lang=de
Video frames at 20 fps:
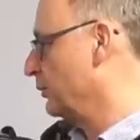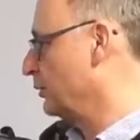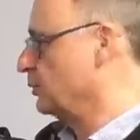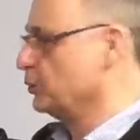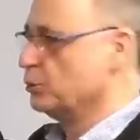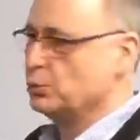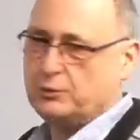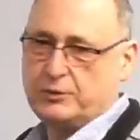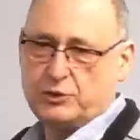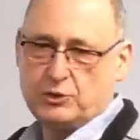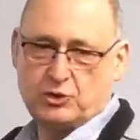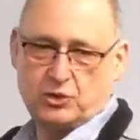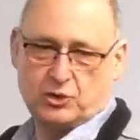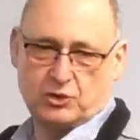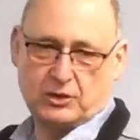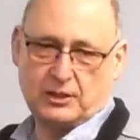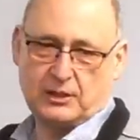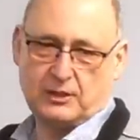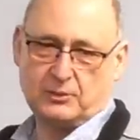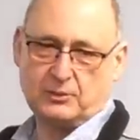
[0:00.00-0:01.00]
von
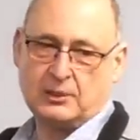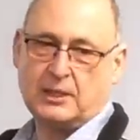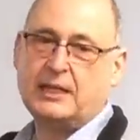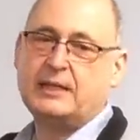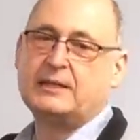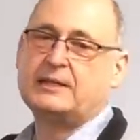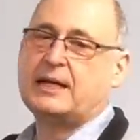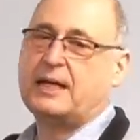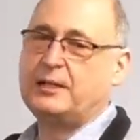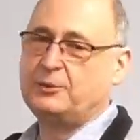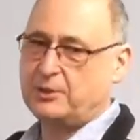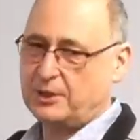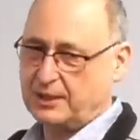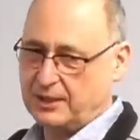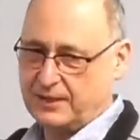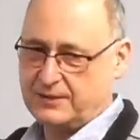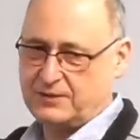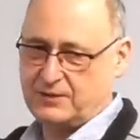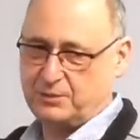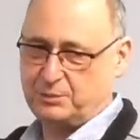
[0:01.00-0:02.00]
Honovinci-Schaltung.
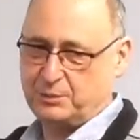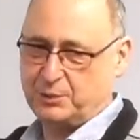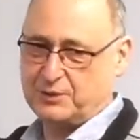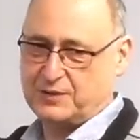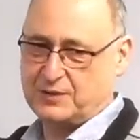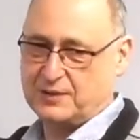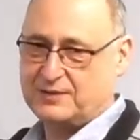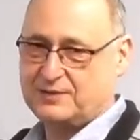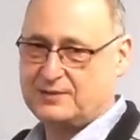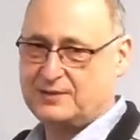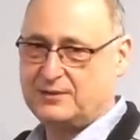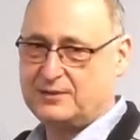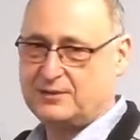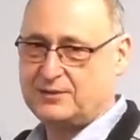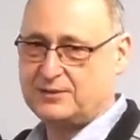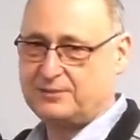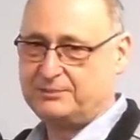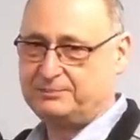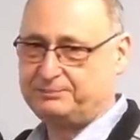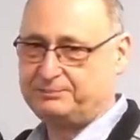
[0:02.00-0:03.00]
380 Prozent sind es.